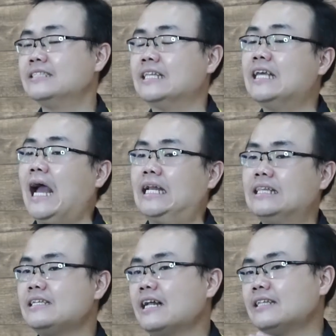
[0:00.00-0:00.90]
Jadi
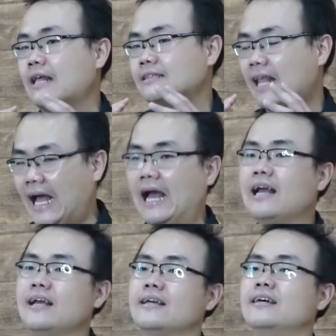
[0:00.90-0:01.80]
Anda tinggal
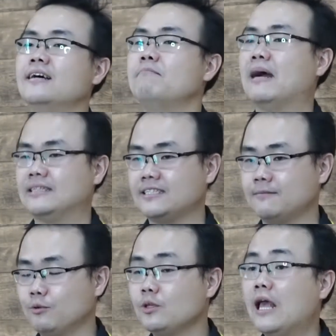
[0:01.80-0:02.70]
datang ke bank
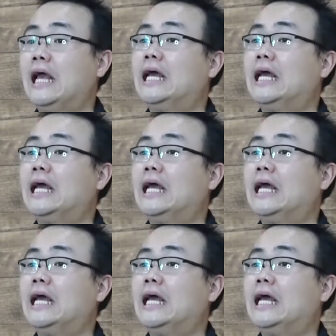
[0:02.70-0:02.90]
tersebut